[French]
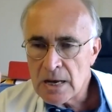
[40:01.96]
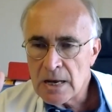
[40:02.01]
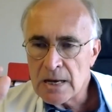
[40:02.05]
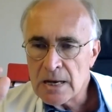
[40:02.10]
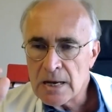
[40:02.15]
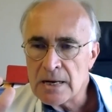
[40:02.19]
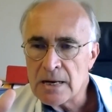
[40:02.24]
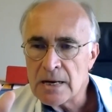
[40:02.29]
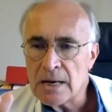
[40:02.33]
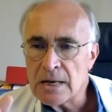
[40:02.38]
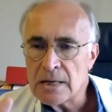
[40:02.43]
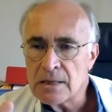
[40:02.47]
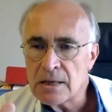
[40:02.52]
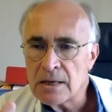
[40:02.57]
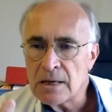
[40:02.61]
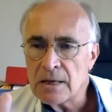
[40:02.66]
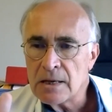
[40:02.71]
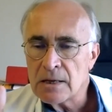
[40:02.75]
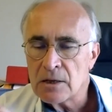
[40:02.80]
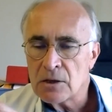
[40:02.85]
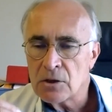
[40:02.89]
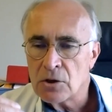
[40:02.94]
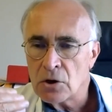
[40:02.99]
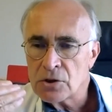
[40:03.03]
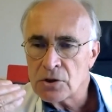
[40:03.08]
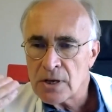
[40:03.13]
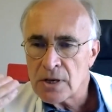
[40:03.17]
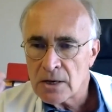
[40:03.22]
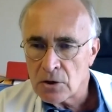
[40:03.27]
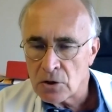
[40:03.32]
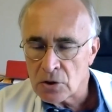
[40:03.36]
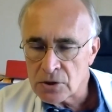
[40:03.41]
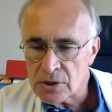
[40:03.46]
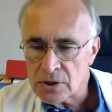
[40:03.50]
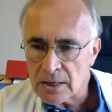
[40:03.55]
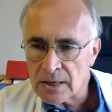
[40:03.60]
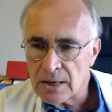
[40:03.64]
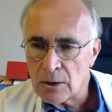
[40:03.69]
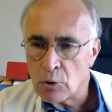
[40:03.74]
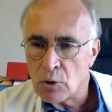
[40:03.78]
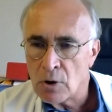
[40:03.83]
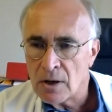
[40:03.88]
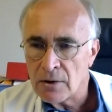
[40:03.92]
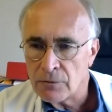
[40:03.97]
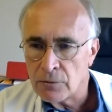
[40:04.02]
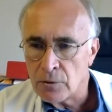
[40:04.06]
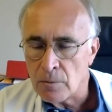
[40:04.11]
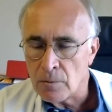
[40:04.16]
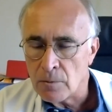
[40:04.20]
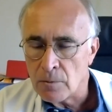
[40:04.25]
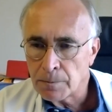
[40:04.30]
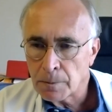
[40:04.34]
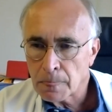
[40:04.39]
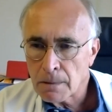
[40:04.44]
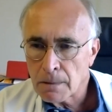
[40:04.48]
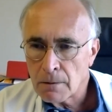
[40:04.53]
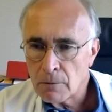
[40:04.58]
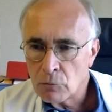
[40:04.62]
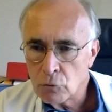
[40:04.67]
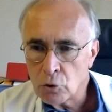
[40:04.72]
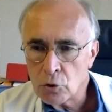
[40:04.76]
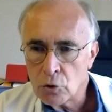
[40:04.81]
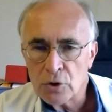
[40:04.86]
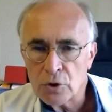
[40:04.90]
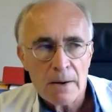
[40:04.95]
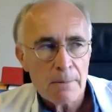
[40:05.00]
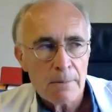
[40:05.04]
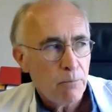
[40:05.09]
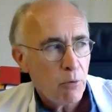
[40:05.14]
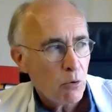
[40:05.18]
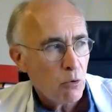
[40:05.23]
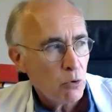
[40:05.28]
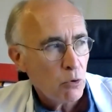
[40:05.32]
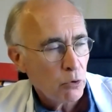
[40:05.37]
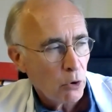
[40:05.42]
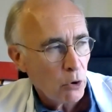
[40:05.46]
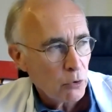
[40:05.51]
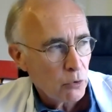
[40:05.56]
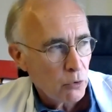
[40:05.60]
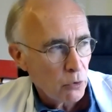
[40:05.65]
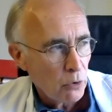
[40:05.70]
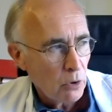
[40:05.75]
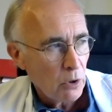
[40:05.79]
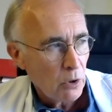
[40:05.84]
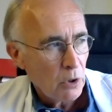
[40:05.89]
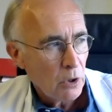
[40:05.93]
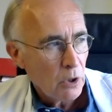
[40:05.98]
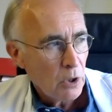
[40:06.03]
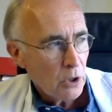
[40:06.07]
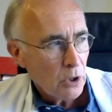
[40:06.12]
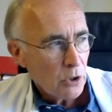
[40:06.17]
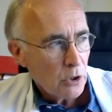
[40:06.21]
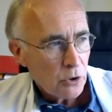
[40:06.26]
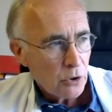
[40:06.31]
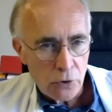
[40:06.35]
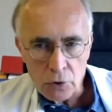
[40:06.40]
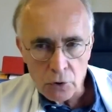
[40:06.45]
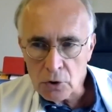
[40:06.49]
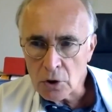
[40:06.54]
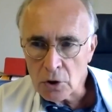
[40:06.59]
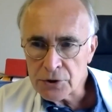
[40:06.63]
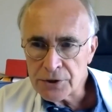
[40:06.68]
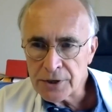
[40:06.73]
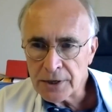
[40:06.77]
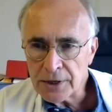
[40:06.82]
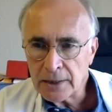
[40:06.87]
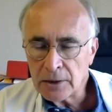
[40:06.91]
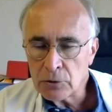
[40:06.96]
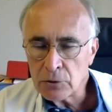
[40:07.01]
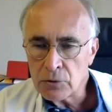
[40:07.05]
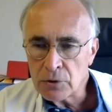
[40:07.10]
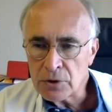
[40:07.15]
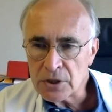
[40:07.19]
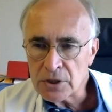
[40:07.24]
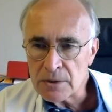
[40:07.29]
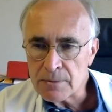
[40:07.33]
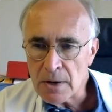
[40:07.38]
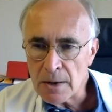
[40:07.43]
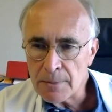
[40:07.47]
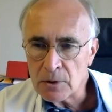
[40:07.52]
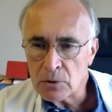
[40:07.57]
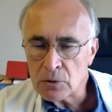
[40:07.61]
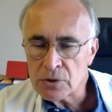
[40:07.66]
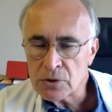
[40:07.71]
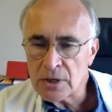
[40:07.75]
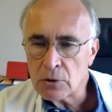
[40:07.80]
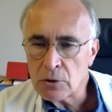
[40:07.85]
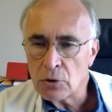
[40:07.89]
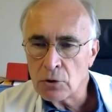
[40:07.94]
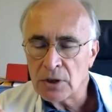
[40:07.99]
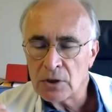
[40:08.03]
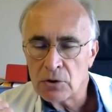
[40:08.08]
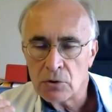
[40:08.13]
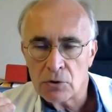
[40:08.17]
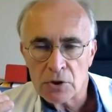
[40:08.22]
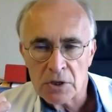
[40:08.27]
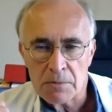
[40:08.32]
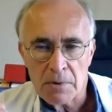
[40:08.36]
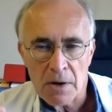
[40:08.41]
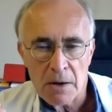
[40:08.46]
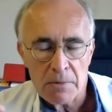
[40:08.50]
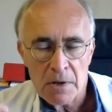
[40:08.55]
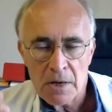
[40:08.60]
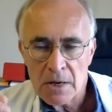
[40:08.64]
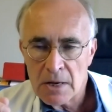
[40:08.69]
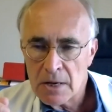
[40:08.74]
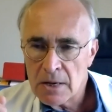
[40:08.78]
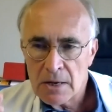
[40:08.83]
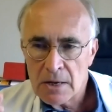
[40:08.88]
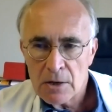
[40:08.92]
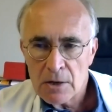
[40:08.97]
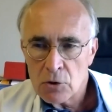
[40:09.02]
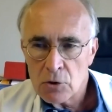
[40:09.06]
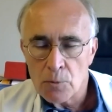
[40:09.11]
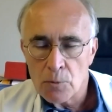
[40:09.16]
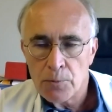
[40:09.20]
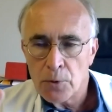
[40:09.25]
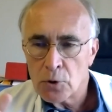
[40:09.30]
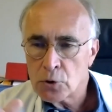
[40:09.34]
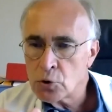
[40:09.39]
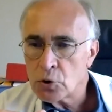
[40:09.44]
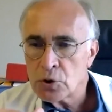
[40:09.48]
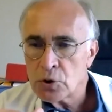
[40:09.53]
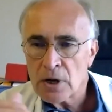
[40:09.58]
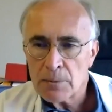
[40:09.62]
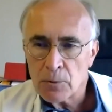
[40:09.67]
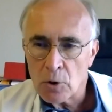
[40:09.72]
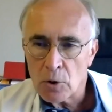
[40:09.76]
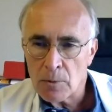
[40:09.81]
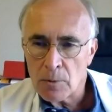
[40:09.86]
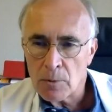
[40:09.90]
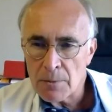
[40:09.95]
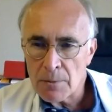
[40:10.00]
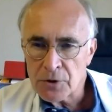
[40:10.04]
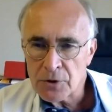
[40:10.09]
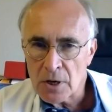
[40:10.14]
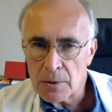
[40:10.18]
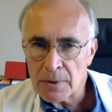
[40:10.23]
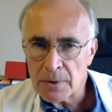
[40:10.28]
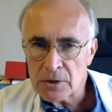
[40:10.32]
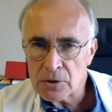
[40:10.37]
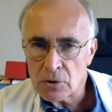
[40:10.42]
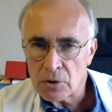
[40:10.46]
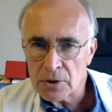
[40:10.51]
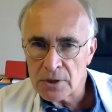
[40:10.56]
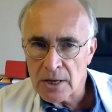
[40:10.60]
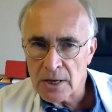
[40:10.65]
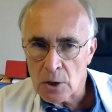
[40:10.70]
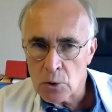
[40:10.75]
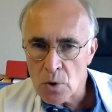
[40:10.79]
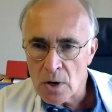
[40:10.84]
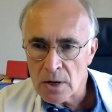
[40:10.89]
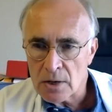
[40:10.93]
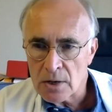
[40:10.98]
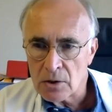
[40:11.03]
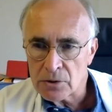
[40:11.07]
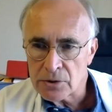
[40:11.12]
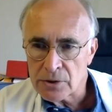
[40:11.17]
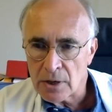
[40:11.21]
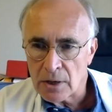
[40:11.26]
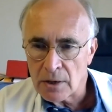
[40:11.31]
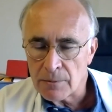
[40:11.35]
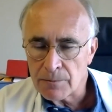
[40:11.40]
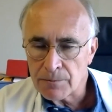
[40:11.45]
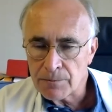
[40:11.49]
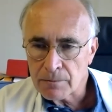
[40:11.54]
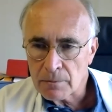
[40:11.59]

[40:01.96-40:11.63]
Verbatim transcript: et il a été dans un cancer qui est le lympho. Donc on a beaucoup de recul sur cancer et rituximab, et on sait que le rituximab ne pose aucun problème chez un patient qui a eu un cancer.